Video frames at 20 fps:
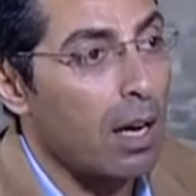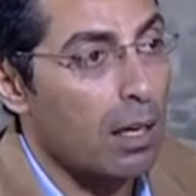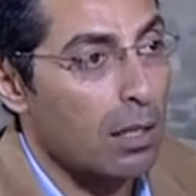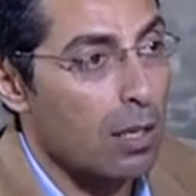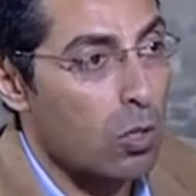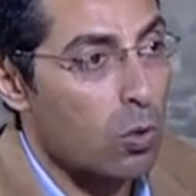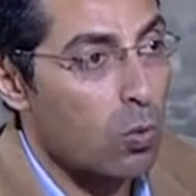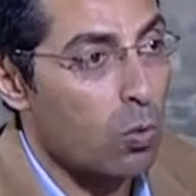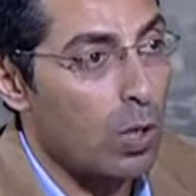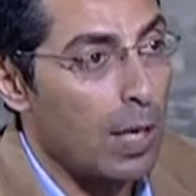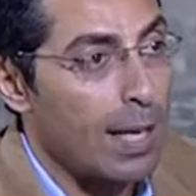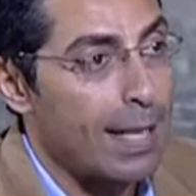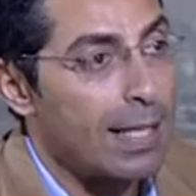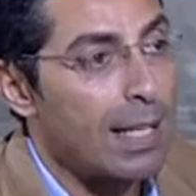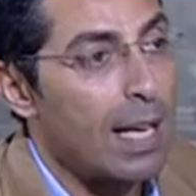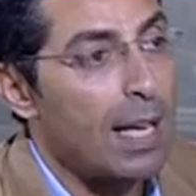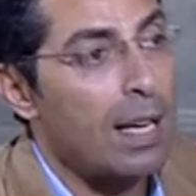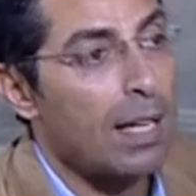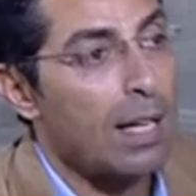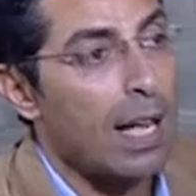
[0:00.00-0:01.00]
الرسول
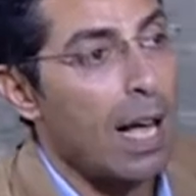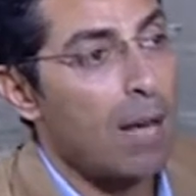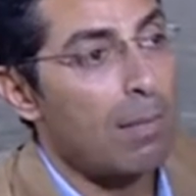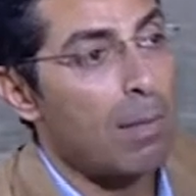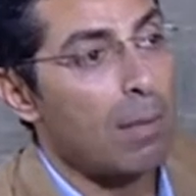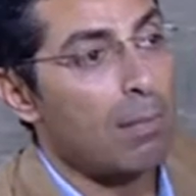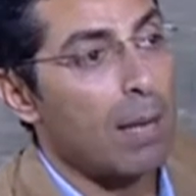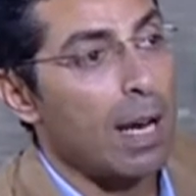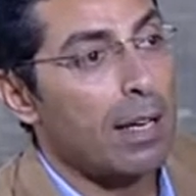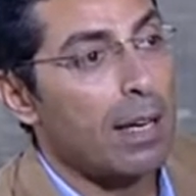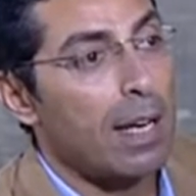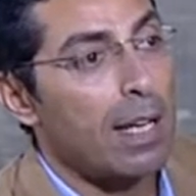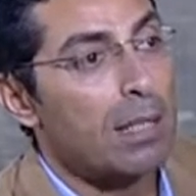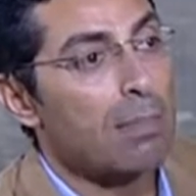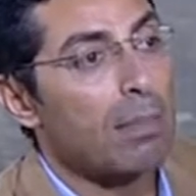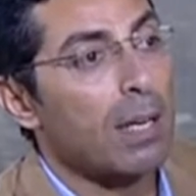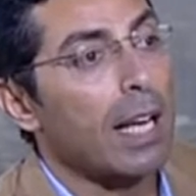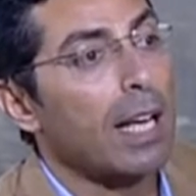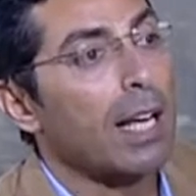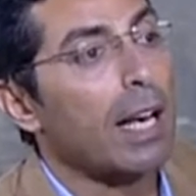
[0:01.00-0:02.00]
ازاي نتعامل مع
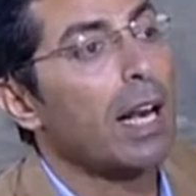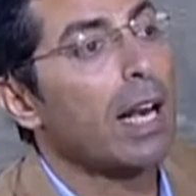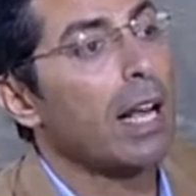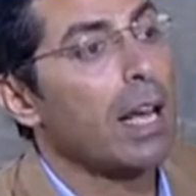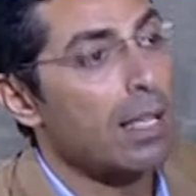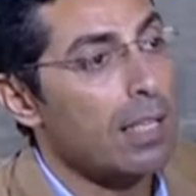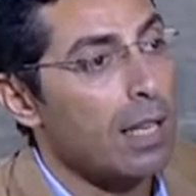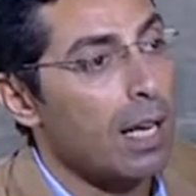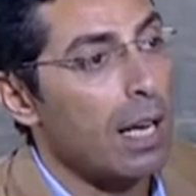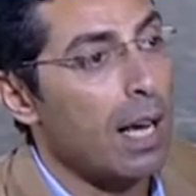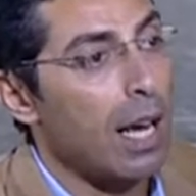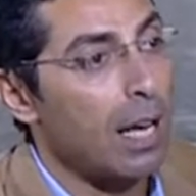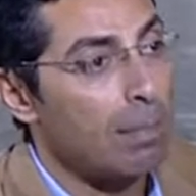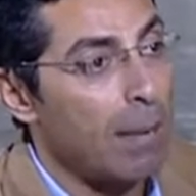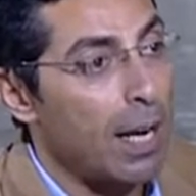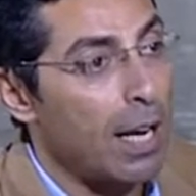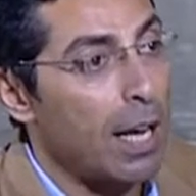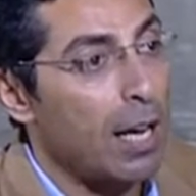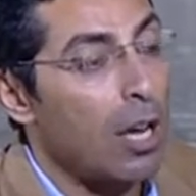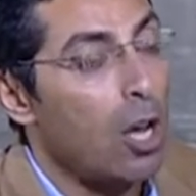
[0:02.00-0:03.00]
الناس من خلال هذا
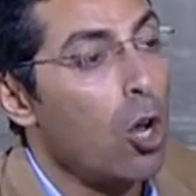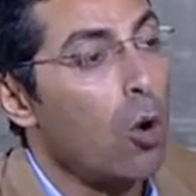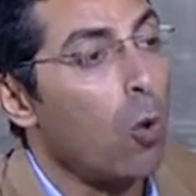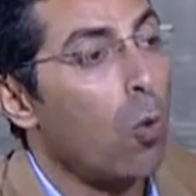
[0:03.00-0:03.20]
المنهج